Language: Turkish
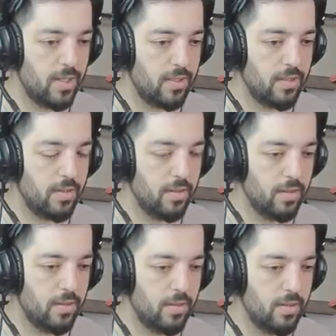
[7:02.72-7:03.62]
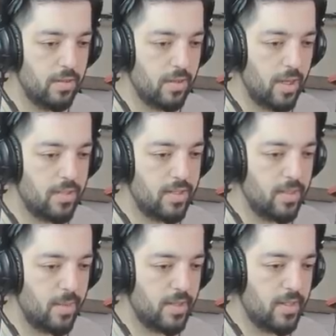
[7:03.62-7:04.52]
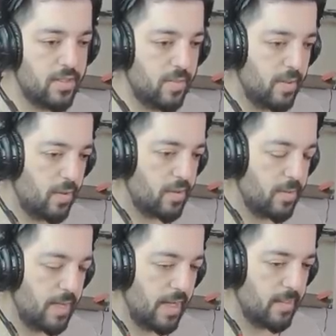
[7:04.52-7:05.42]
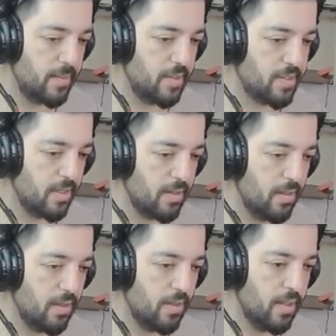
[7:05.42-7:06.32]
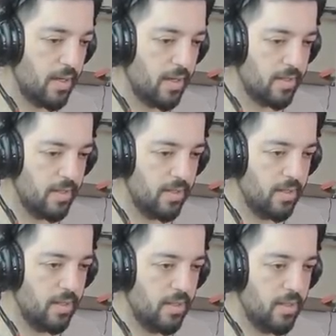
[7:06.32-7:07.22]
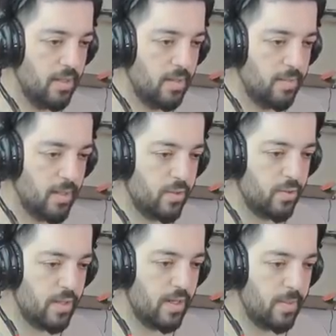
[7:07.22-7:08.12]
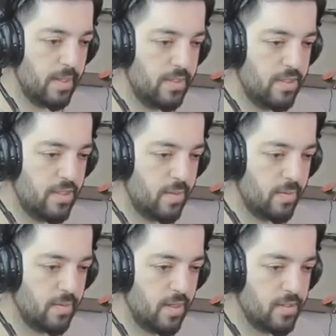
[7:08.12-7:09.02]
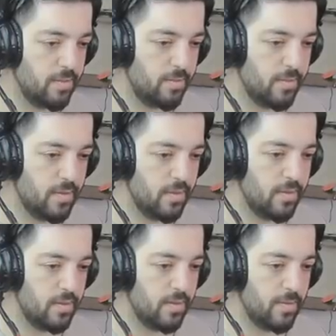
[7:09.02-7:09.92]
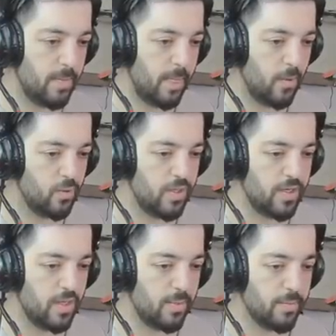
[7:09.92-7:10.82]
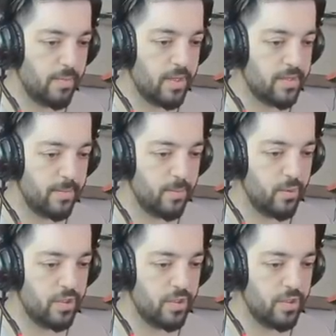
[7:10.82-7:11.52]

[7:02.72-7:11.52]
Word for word: Şu an a, takım arkadaşı beni orada bir yerde bilecek herhalde. Ben şuradan hemen çıkmam lazım. Onu yakalamam lazım.